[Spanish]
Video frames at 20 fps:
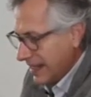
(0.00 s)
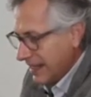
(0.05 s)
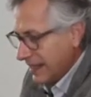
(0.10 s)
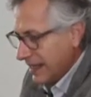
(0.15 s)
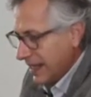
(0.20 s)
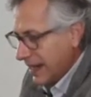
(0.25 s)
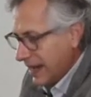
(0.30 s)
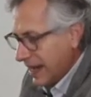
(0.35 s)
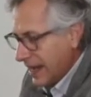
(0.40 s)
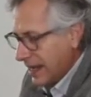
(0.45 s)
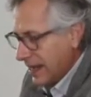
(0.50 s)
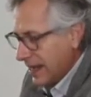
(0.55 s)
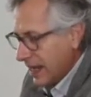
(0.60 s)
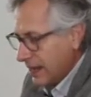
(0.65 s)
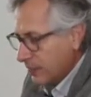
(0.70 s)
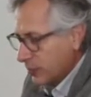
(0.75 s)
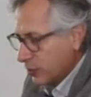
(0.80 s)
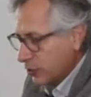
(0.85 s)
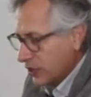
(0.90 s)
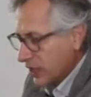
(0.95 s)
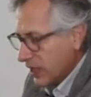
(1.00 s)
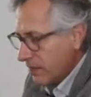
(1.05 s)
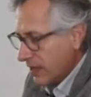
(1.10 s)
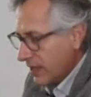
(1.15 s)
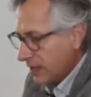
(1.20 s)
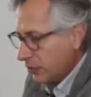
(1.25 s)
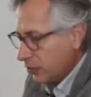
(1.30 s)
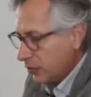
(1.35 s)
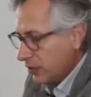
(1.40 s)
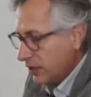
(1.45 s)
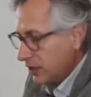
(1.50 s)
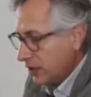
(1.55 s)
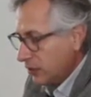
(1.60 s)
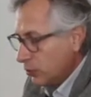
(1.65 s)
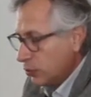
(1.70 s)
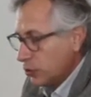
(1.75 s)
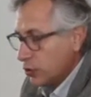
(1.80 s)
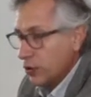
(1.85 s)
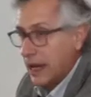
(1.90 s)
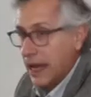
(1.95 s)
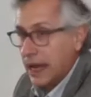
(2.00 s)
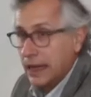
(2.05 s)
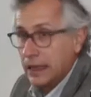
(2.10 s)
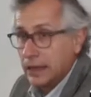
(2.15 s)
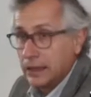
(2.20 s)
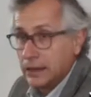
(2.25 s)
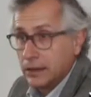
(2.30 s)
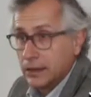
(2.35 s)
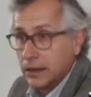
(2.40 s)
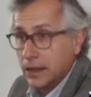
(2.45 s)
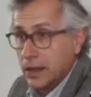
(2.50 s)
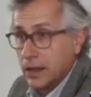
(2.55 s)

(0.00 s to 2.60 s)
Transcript: de reglas y procedimientos institucionales